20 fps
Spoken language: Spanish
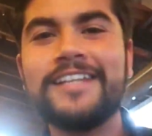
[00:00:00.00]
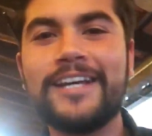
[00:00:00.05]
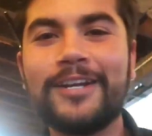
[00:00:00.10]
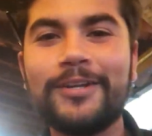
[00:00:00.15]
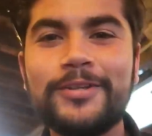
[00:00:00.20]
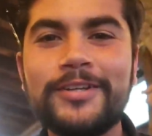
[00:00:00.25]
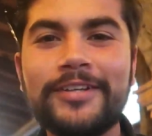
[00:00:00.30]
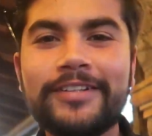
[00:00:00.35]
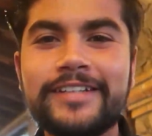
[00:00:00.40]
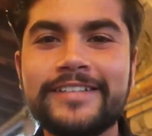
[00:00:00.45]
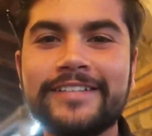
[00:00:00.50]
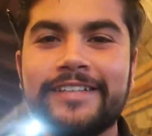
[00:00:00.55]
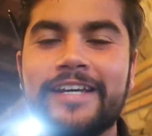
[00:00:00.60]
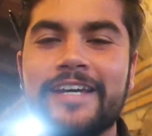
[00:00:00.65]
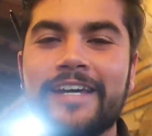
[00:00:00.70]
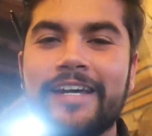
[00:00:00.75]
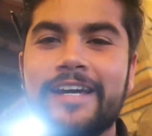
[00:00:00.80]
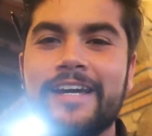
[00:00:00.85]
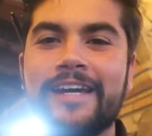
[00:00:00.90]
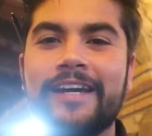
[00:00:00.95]
Saludos
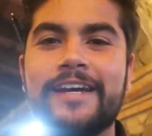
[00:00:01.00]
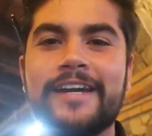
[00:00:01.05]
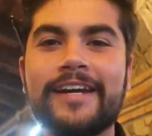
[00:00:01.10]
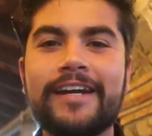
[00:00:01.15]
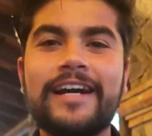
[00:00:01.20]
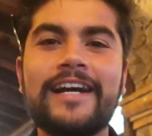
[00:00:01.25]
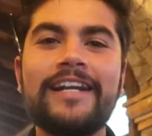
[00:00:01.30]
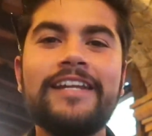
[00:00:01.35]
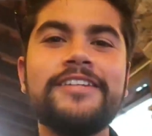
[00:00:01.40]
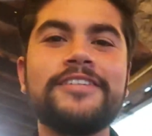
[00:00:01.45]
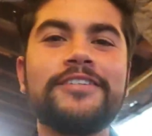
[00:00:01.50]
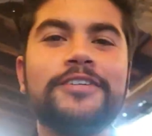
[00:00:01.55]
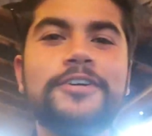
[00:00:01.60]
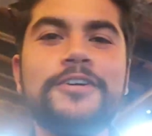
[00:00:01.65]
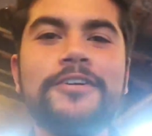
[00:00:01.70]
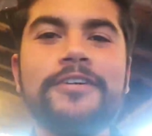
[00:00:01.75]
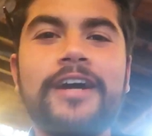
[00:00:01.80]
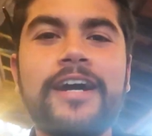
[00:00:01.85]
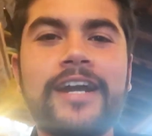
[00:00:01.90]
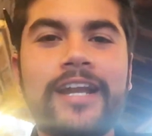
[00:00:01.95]
desde
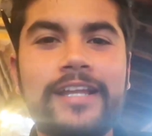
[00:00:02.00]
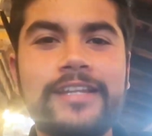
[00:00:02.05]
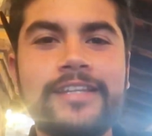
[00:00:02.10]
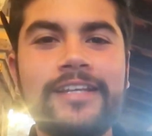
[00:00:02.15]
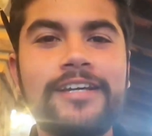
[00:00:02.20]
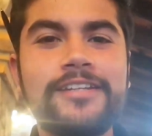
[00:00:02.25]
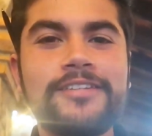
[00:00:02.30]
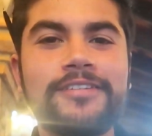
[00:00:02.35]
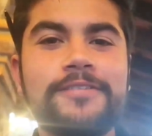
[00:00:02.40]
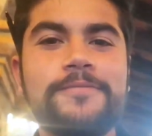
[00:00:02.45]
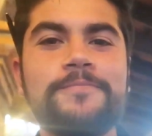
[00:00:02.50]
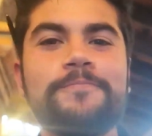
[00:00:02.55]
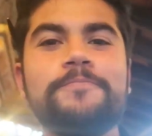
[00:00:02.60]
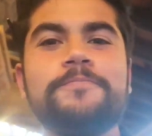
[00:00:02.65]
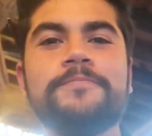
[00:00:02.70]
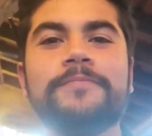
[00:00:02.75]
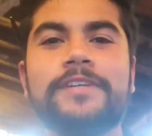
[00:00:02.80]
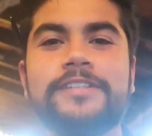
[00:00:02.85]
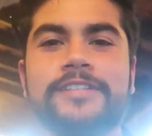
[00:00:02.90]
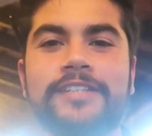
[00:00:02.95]
Jalisco, Arandas,
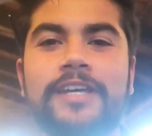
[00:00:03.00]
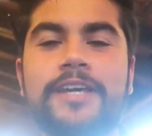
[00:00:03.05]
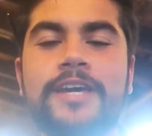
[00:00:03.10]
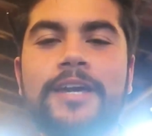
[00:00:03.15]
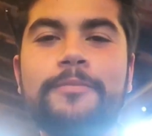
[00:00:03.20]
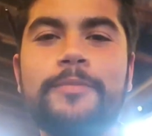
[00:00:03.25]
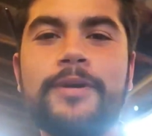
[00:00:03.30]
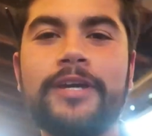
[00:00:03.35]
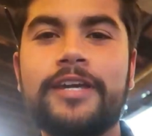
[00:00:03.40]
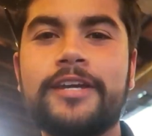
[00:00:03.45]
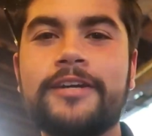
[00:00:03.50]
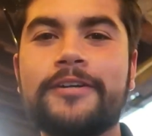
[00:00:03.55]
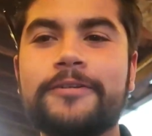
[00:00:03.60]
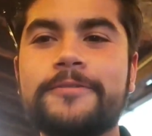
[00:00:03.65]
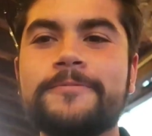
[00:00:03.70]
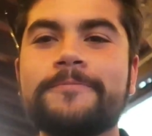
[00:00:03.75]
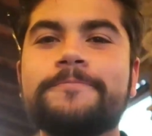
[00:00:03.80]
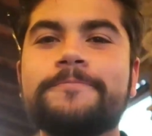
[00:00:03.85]
desde México.